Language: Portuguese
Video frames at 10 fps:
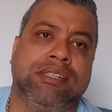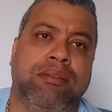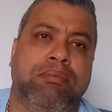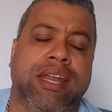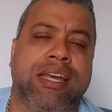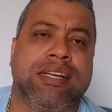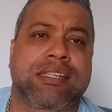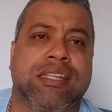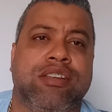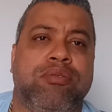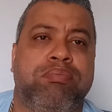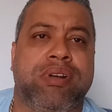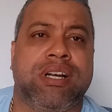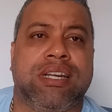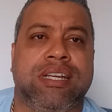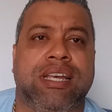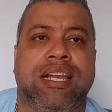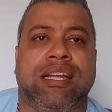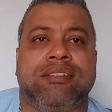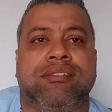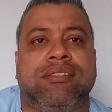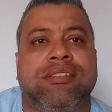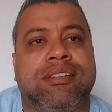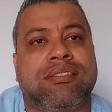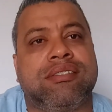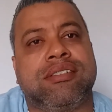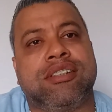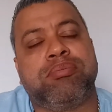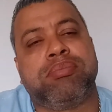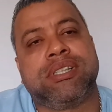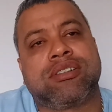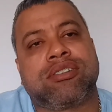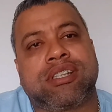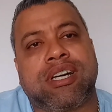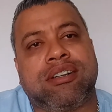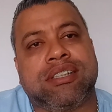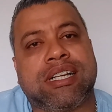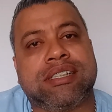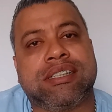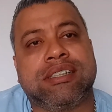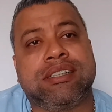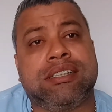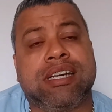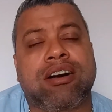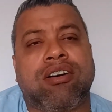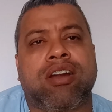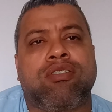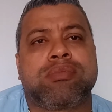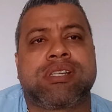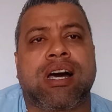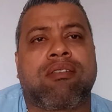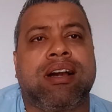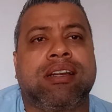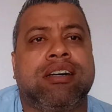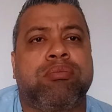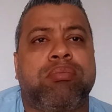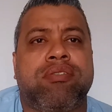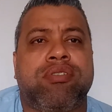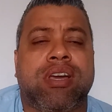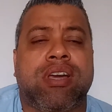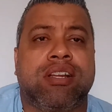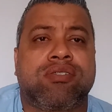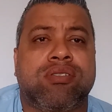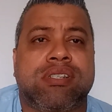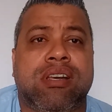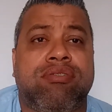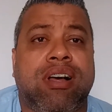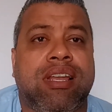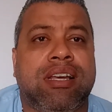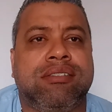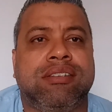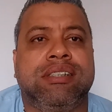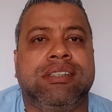parece que deu perda nela. Deu perda total nela. E agora vamos estar aguardando para ver o que, que eles vão estar falando, né?